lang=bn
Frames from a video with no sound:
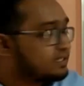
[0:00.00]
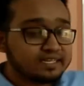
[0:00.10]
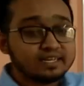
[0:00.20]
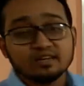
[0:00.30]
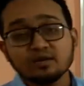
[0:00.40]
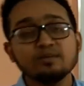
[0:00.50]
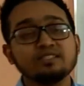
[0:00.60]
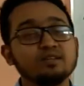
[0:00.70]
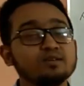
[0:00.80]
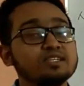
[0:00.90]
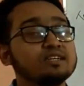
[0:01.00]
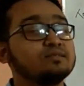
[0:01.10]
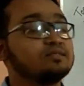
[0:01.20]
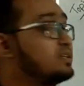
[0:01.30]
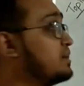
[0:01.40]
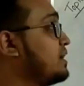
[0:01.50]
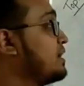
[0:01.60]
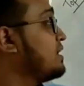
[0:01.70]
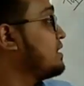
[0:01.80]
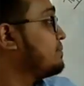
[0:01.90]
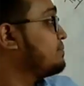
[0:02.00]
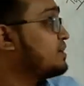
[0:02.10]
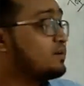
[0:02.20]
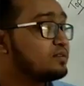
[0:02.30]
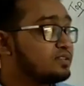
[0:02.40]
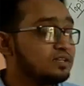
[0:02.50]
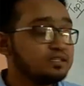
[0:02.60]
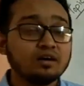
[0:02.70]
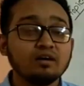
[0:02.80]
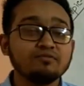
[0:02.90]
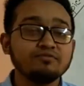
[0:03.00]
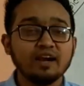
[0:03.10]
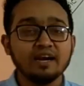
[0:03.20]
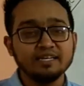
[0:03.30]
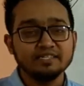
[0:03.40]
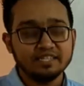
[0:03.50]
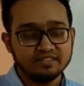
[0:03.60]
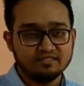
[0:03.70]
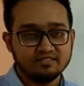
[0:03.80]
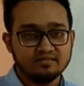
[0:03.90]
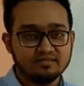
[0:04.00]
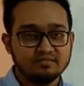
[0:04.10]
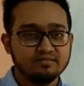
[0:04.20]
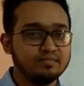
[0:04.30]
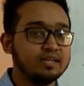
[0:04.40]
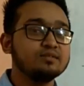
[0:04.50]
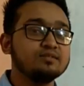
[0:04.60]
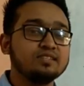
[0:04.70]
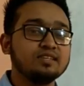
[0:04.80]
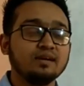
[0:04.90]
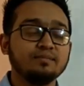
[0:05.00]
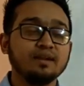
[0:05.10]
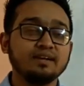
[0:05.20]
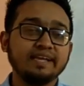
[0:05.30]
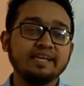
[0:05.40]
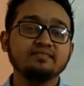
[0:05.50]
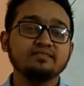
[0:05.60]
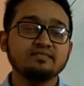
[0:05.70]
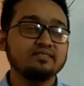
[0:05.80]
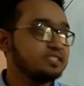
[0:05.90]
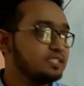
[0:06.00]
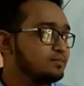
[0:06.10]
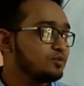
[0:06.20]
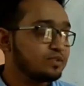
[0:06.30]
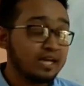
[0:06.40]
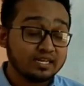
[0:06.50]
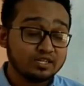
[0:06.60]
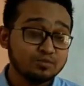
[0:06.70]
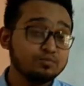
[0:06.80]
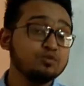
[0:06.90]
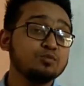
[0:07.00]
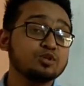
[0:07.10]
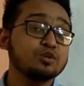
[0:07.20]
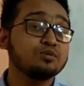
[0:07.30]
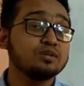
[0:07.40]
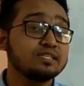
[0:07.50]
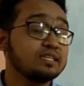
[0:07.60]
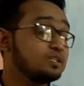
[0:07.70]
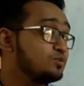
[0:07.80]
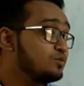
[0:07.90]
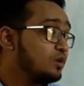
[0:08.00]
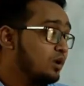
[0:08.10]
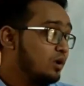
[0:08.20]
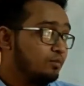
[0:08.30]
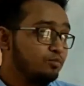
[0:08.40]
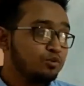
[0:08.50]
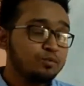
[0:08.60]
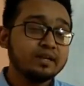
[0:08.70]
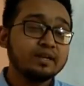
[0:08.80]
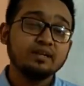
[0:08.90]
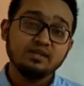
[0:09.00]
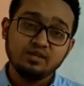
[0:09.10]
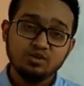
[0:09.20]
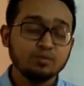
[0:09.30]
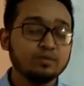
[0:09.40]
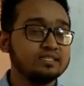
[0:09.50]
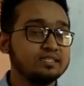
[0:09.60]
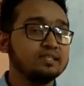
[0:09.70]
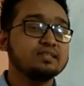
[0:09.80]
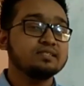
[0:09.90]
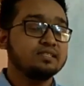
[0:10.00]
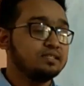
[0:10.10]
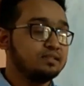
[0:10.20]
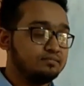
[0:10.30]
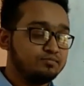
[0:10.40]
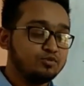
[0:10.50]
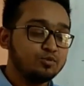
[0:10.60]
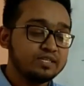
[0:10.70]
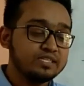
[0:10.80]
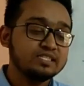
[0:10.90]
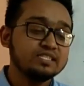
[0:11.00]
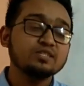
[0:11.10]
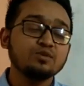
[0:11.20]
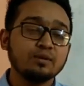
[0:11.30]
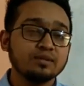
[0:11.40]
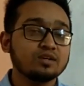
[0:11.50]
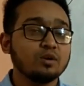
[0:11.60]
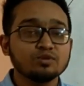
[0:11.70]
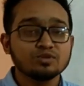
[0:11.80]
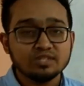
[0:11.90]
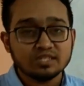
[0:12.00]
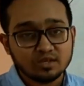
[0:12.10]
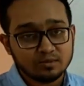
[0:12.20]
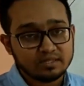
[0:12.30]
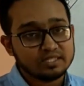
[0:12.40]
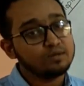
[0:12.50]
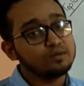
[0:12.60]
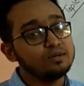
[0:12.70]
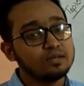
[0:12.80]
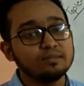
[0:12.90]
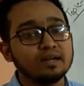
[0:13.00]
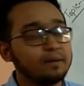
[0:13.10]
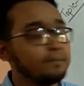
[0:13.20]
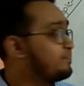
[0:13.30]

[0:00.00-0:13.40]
আমাদের সেকেন্ড টপিক ছিল সেটা হচ্ছে প্রিকুইসাইট অফ লার্নিং টেন্স মানে হচ্ছে আমরা টেন্স যে শিখবো তার কিছু পূর্ব শর্ত আছে কিছু পূর্বের নিয়ম আছে সেই পূর্বের যে জিনিসগুলো আমাদেরকে অবশ্যই জানতে হবে সেগুলোই আমরা